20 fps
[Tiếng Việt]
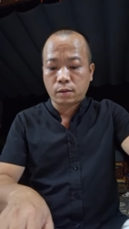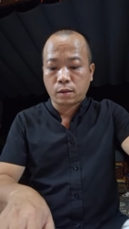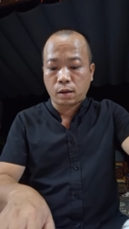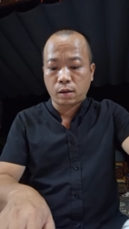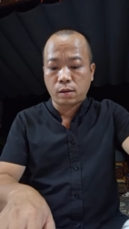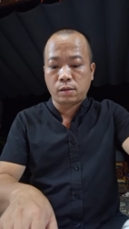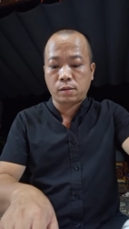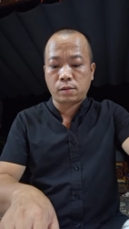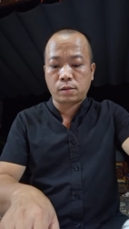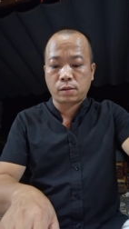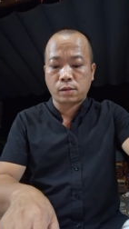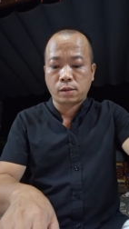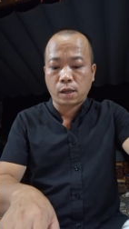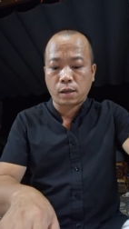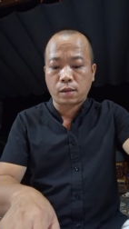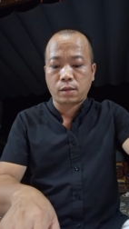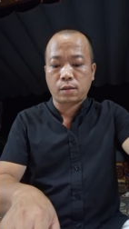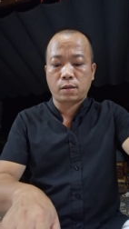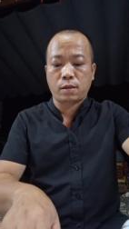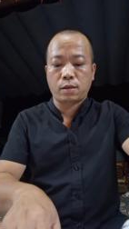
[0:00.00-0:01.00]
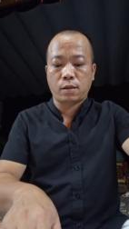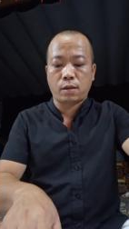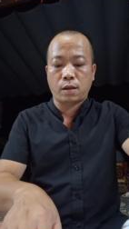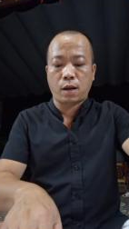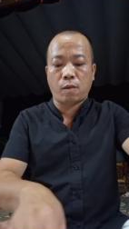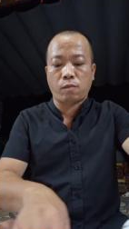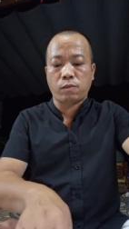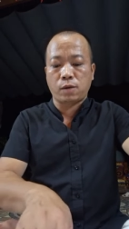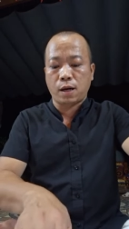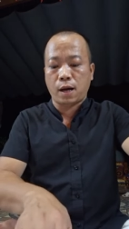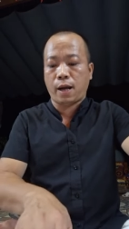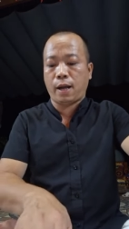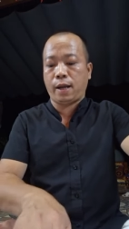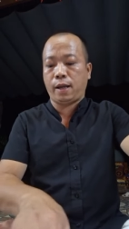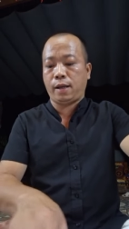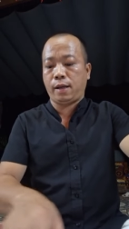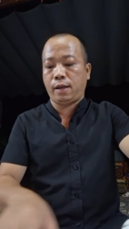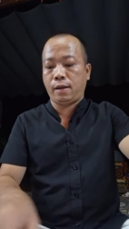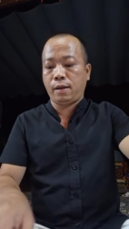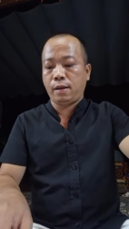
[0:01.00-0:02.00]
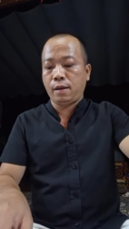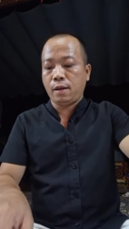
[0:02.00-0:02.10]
thử sức lòng người